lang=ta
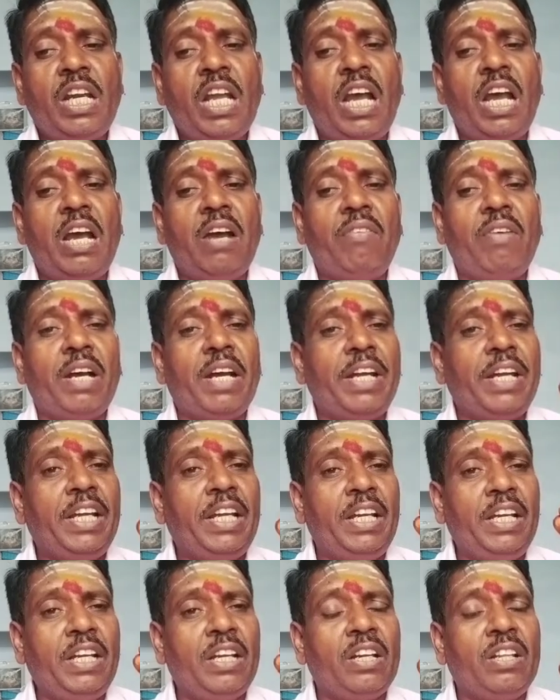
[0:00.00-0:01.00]
எல்லா
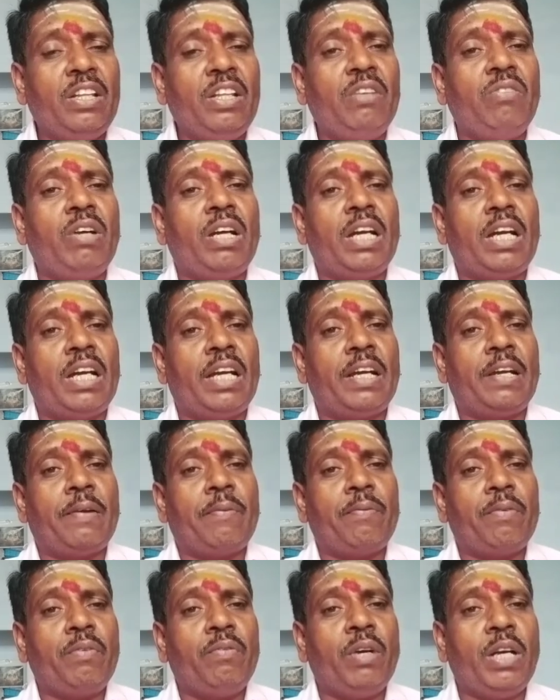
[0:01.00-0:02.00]
வகையிலும் இருந்து இவங்க
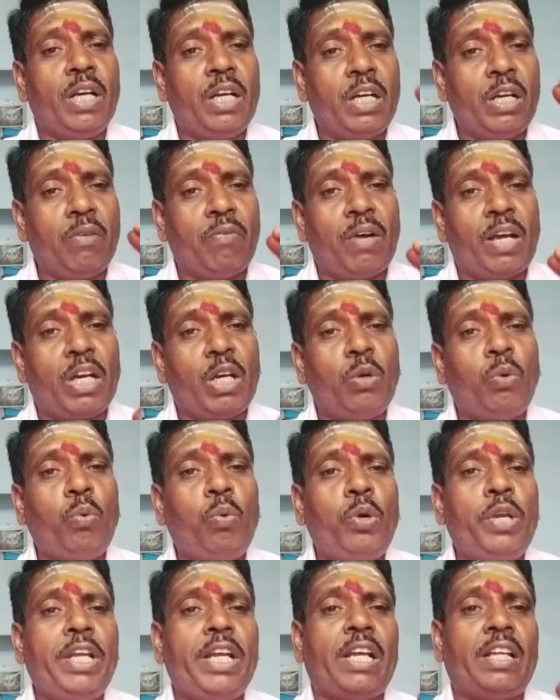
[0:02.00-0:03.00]
இவங்களுக்கு
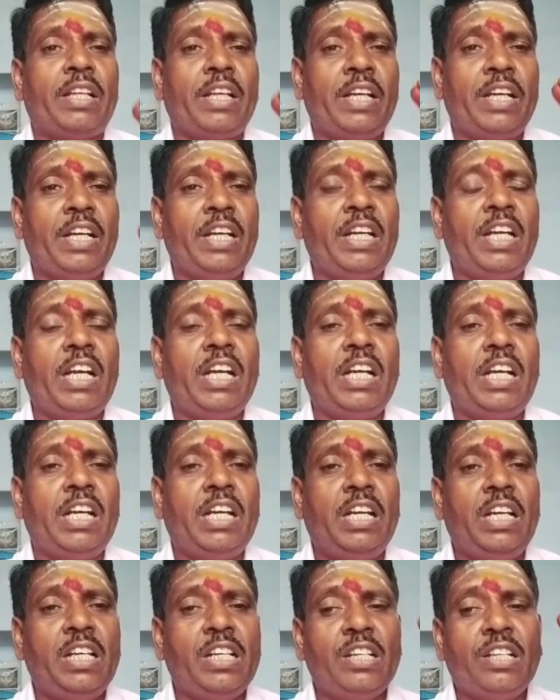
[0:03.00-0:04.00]
வரக்கூடிய அந்த
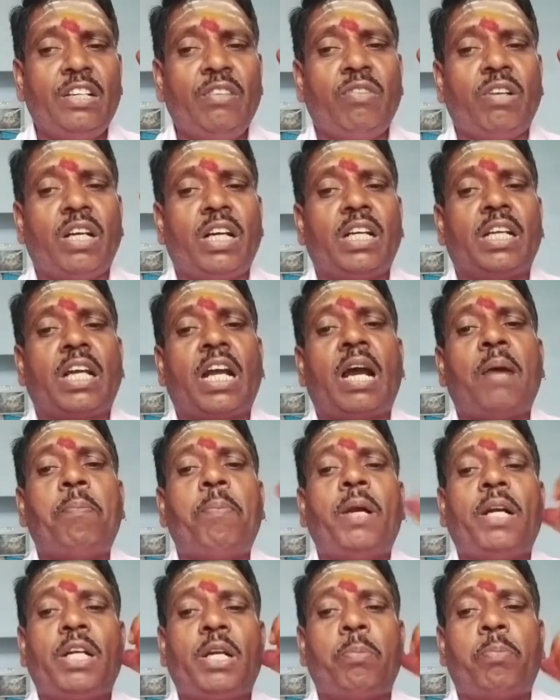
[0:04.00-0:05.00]
இன்னல்களில் இருந்து இவர்கள்
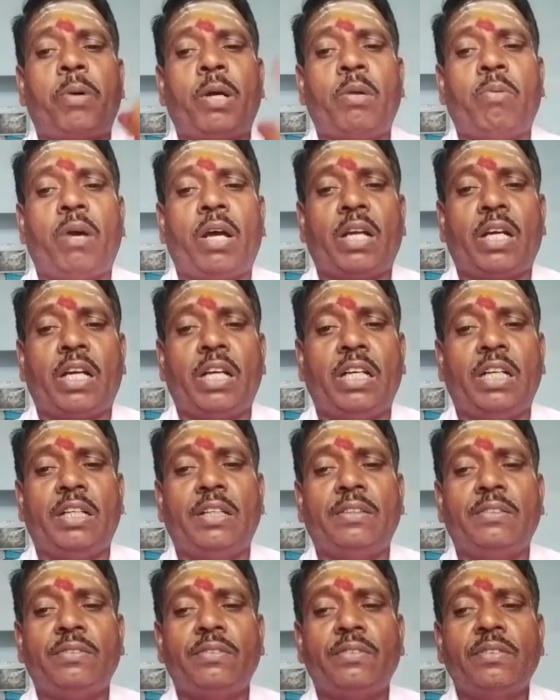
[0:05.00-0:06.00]
காப்பாற்றப்படுவார்கள்
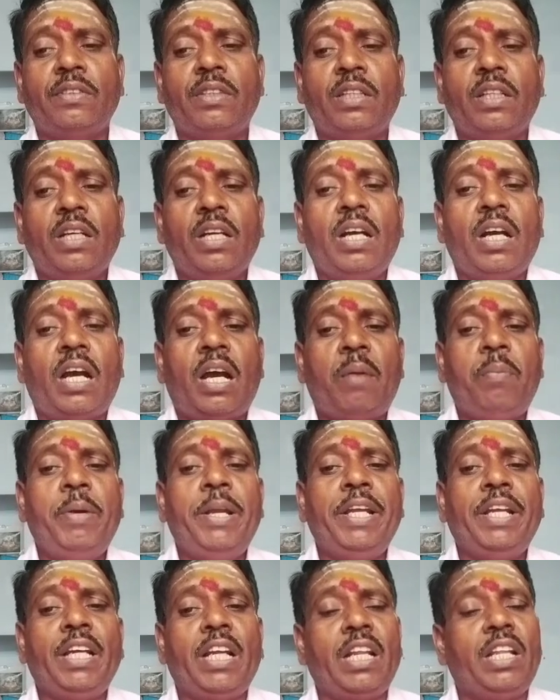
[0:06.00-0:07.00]

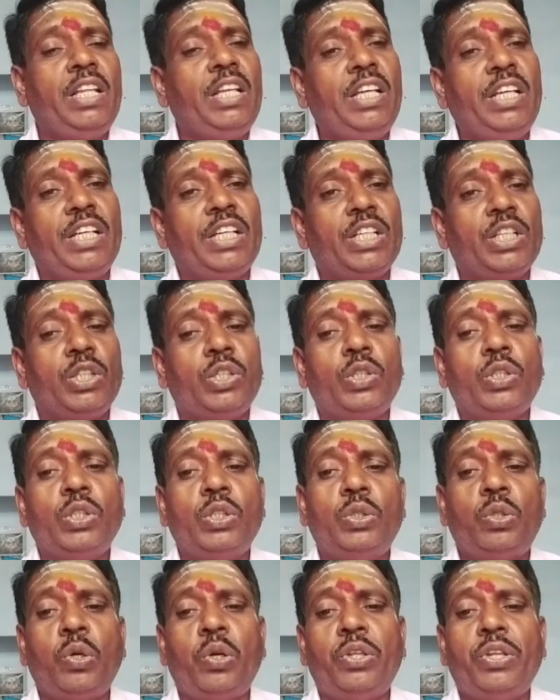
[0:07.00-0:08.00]
அப்படிங்கிறது
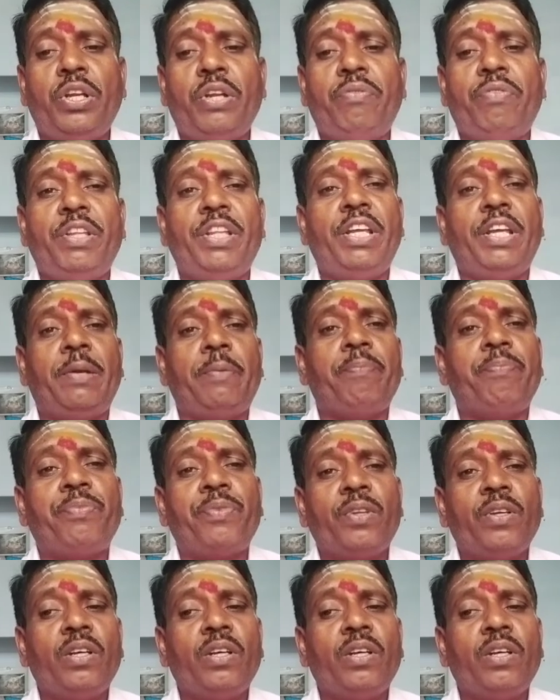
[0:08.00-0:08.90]
ஜோதிட விதி